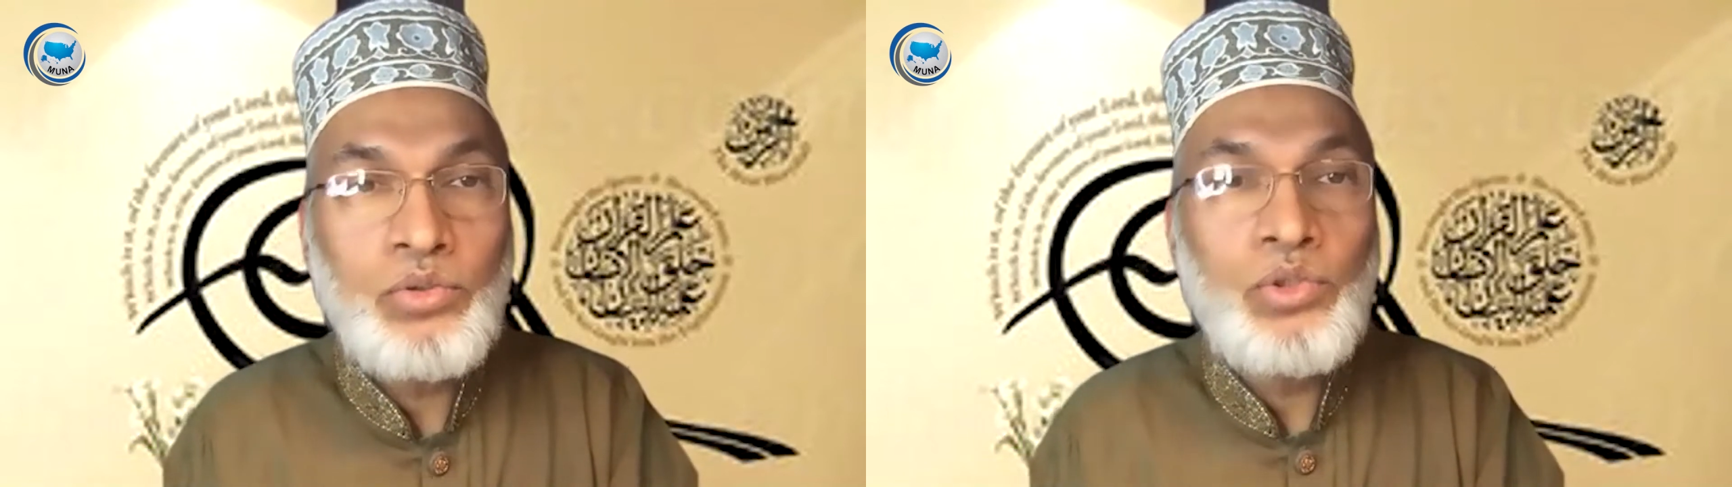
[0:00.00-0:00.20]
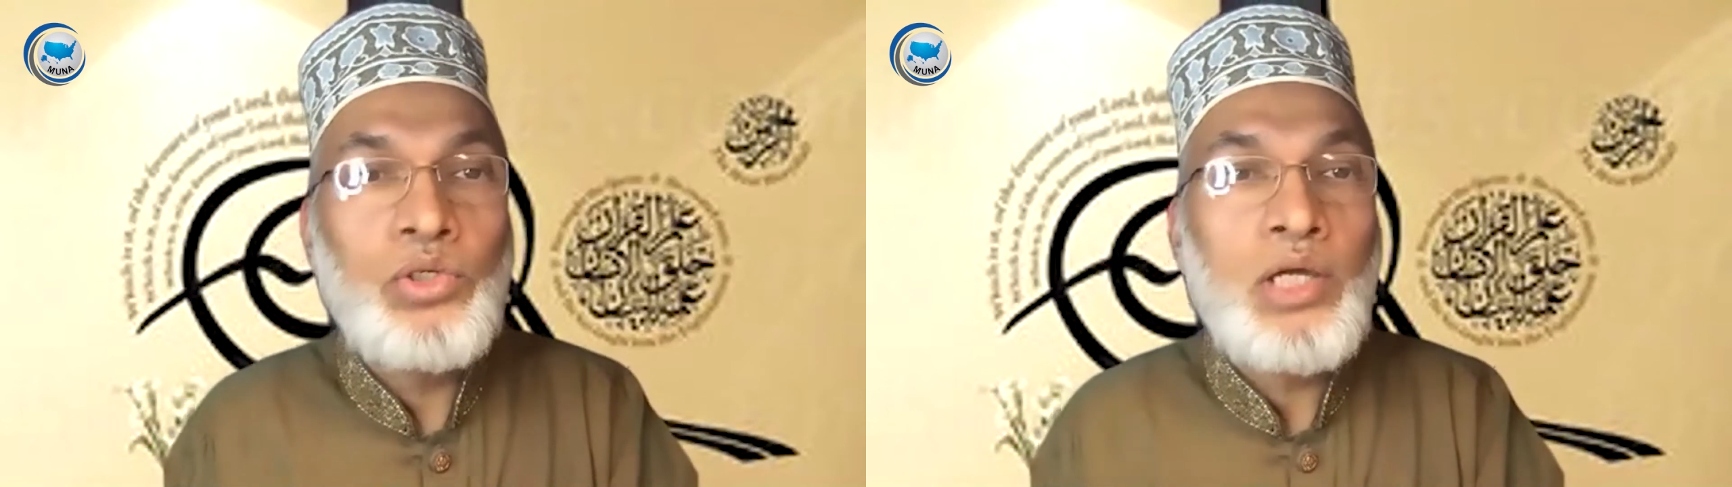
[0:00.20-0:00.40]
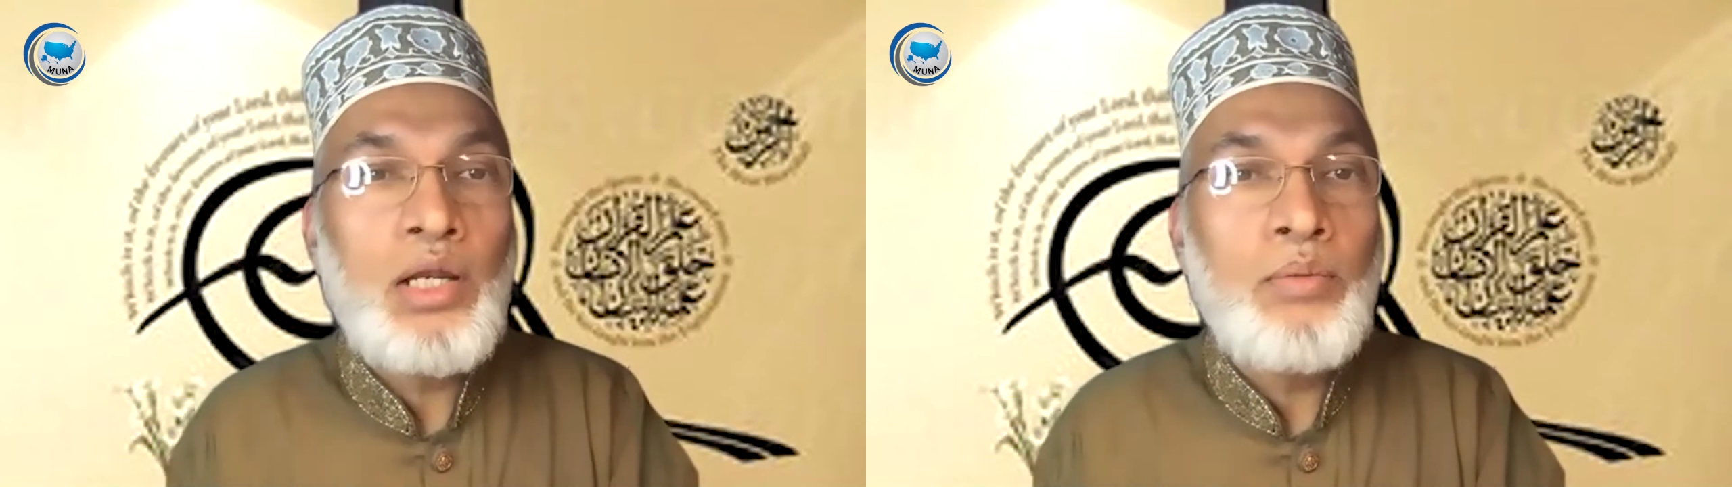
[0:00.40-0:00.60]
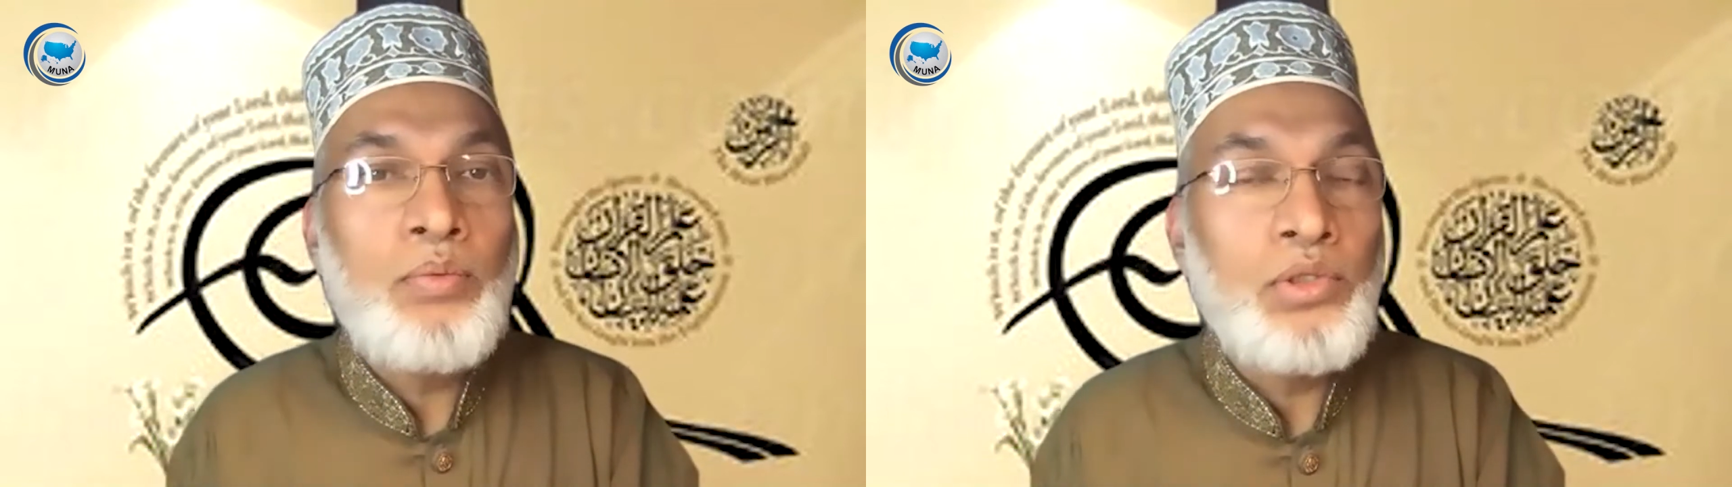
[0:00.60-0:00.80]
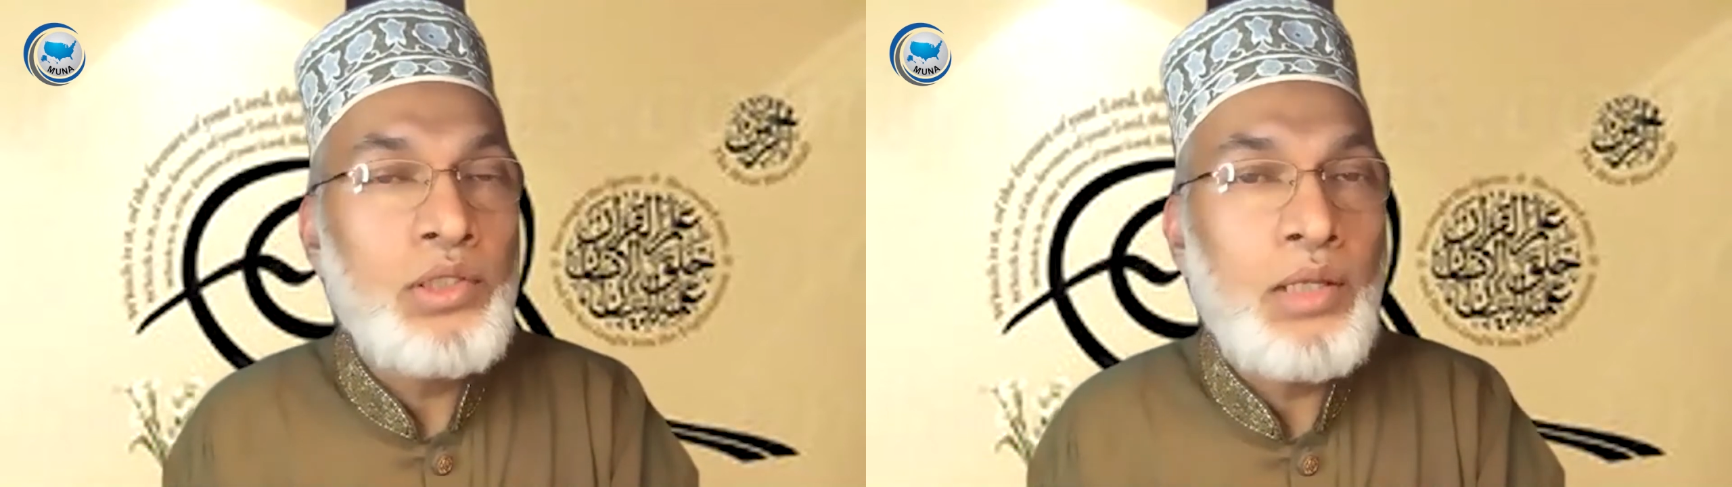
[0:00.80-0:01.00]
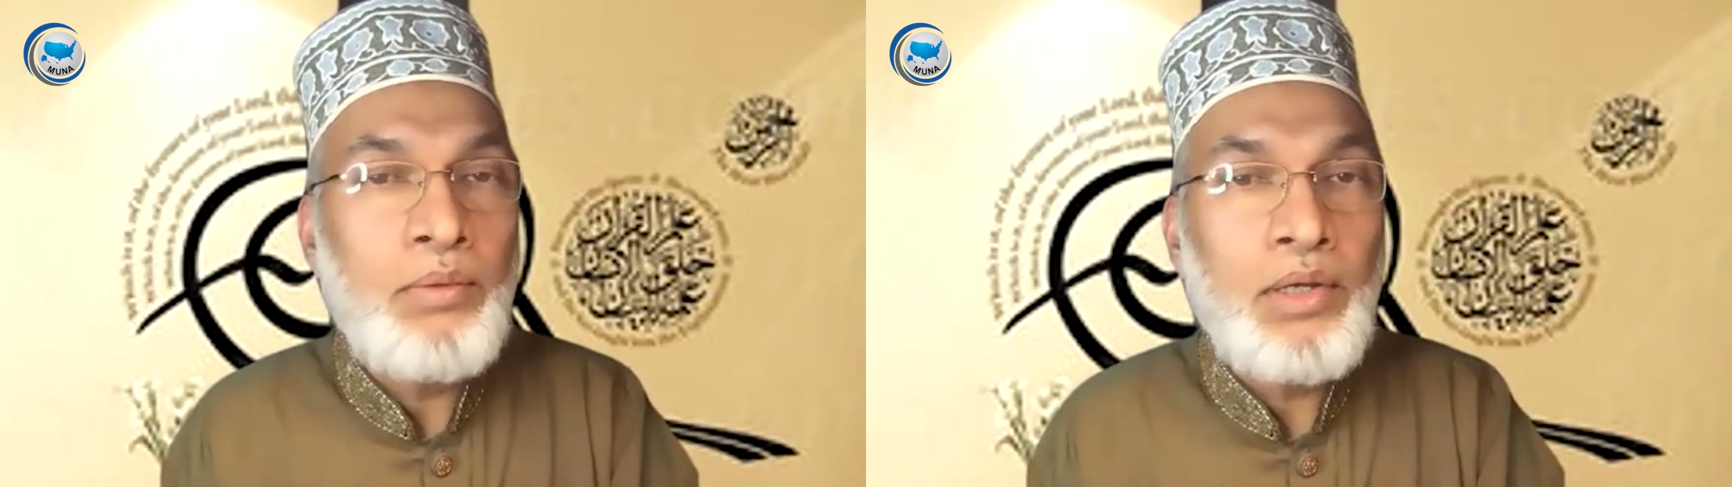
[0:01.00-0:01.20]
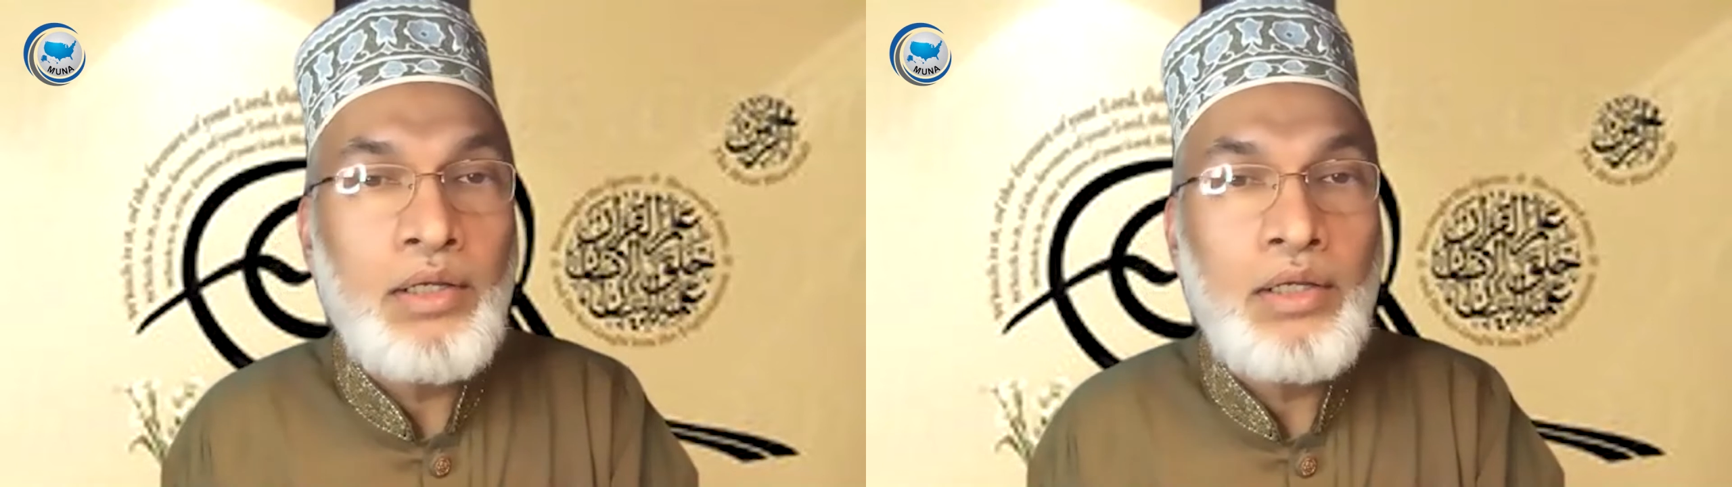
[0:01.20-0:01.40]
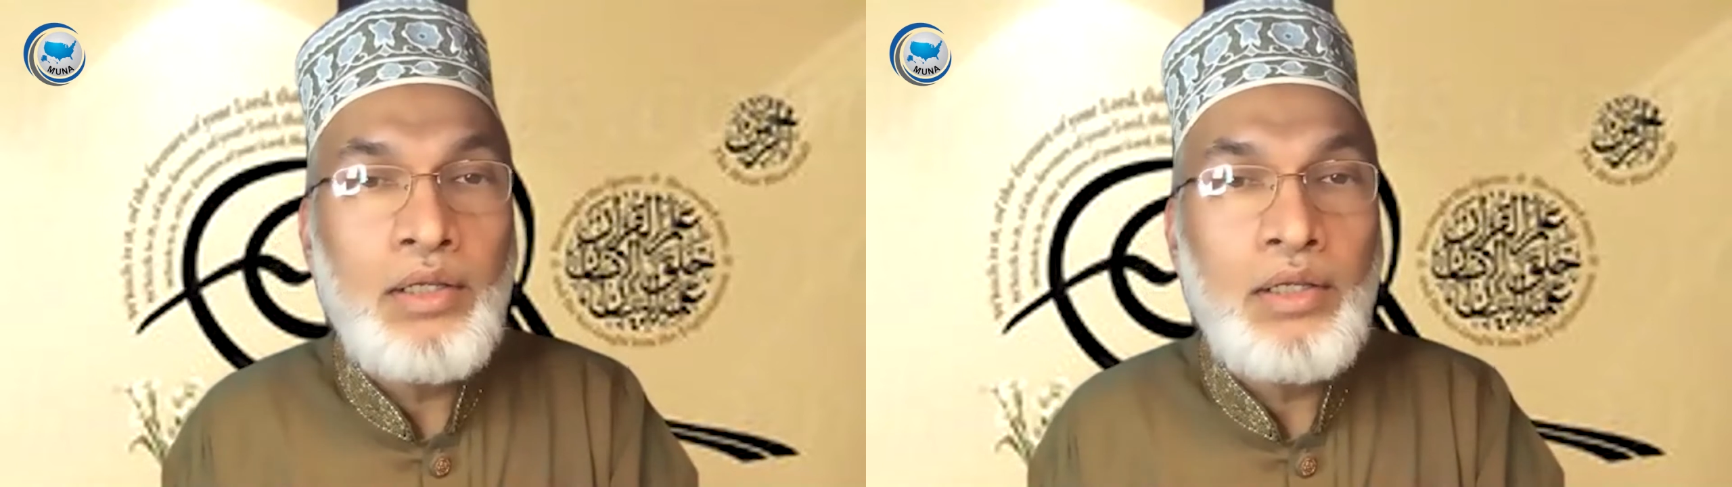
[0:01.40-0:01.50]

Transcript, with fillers: ওজোরের কারণে পড়তে না পারেন